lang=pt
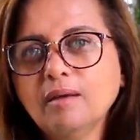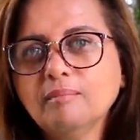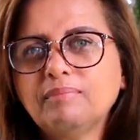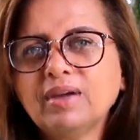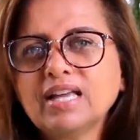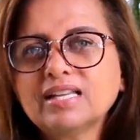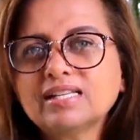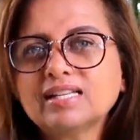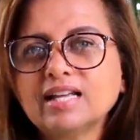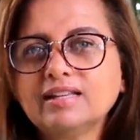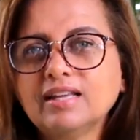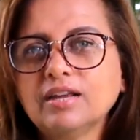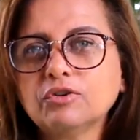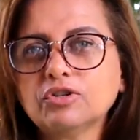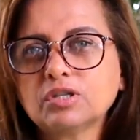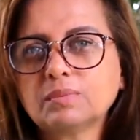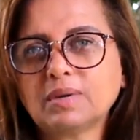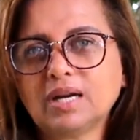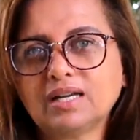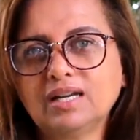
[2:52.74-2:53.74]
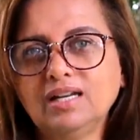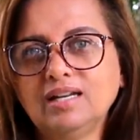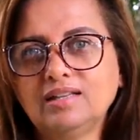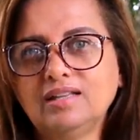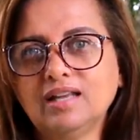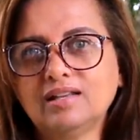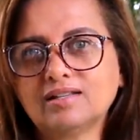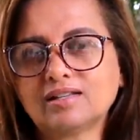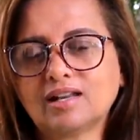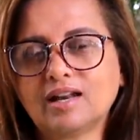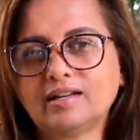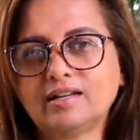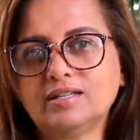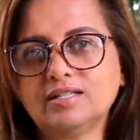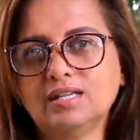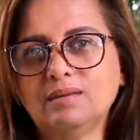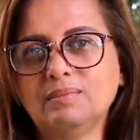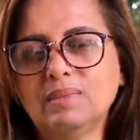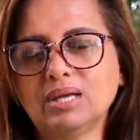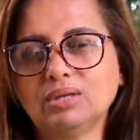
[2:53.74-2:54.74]
Peça a Deus para que lhe dê
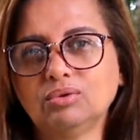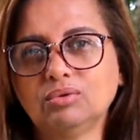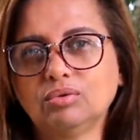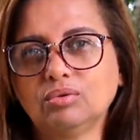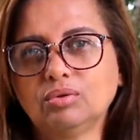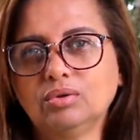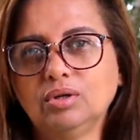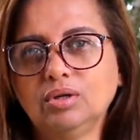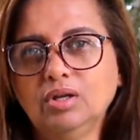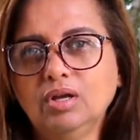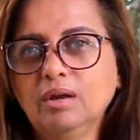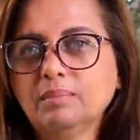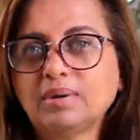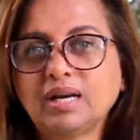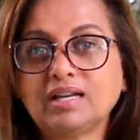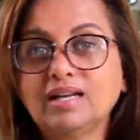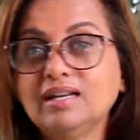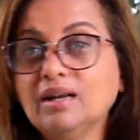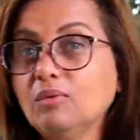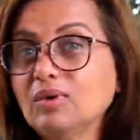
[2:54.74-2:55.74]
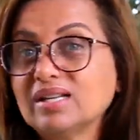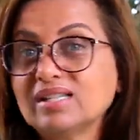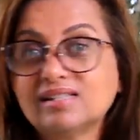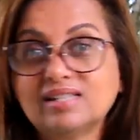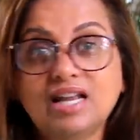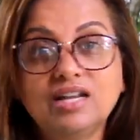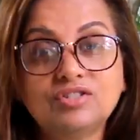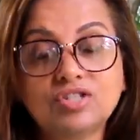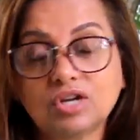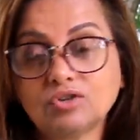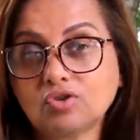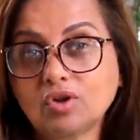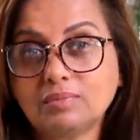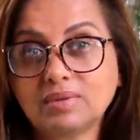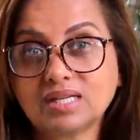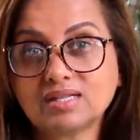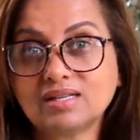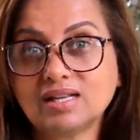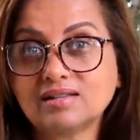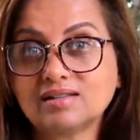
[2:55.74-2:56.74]
esclarecimento para que não aceite as
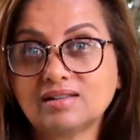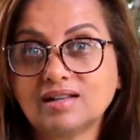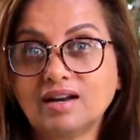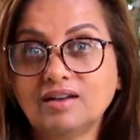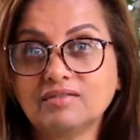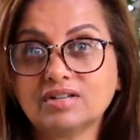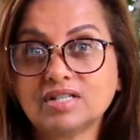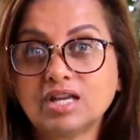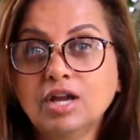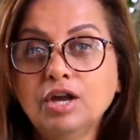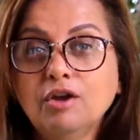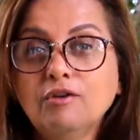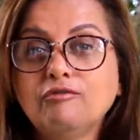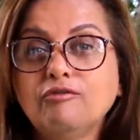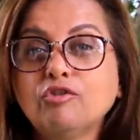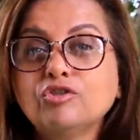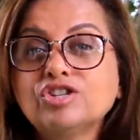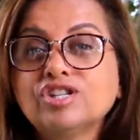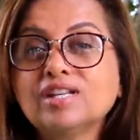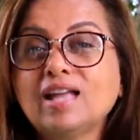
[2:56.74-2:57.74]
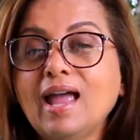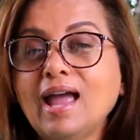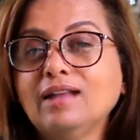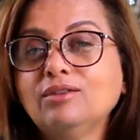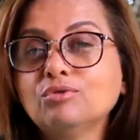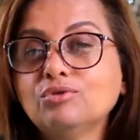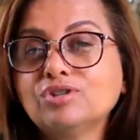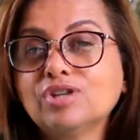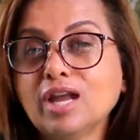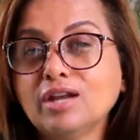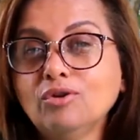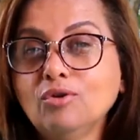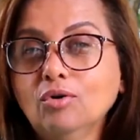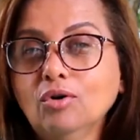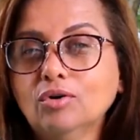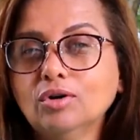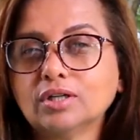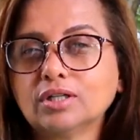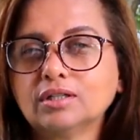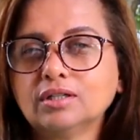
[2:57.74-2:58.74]
obras das trevas. Você é do
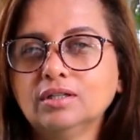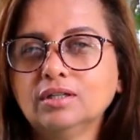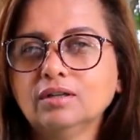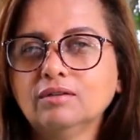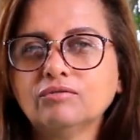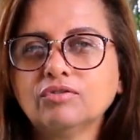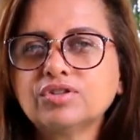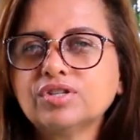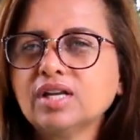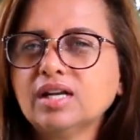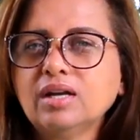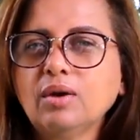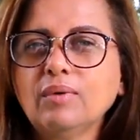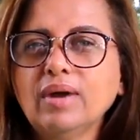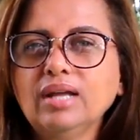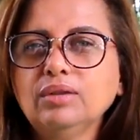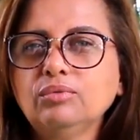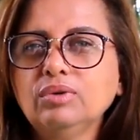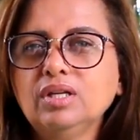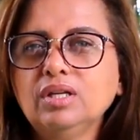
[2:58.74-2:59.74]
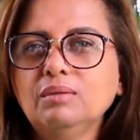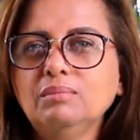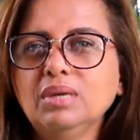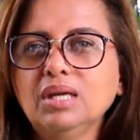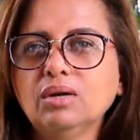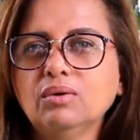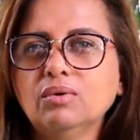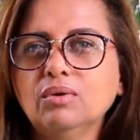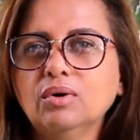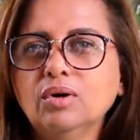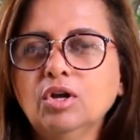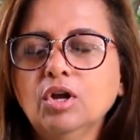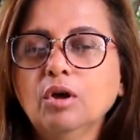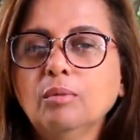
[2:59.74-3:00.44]
Senhor, você não é do inimigo.